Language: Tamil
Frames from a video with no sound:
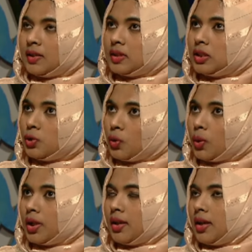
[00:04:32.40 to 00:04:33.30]
அடுத்து வந்து
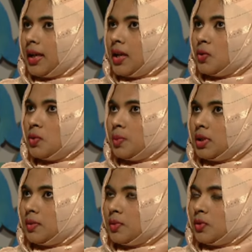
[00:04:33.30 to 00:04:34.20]
டோனர் நாங்கள்
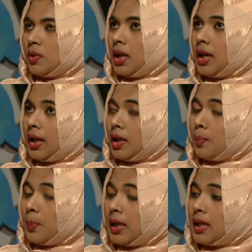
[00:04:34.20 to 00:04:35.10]
யூஸ் பண்ணுறோம்னு சொன்னால்
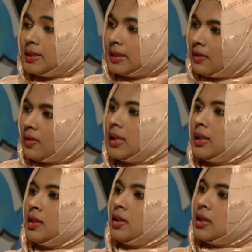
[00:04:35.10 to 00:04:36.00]
எங்களோட பிஎஸ்
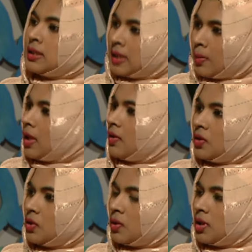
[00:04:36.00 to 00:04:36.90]
லெவலில்
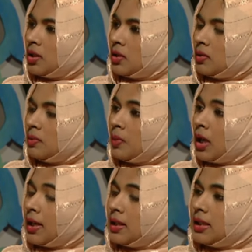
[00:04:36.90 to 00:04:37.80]
சமனாக வச்சுக்கொள்கிறதுக்கும்
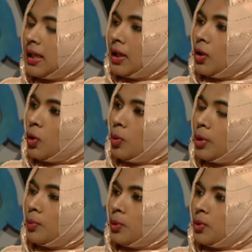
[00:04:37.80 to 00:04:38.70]
அடுத்தது எங்களோட
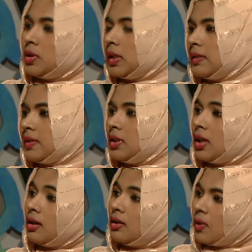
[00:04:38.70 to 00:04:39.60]
ஓப்பன் போஸுகளை
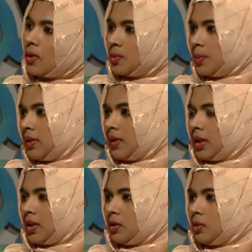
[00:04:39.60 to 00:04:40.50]
வந்து நாங்கள் க்ளோஸ் பண்ணி
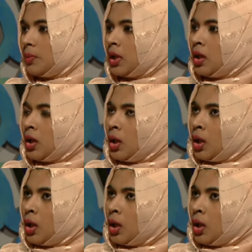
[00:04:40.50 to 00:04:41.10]
வைக்கிறதுக்கும்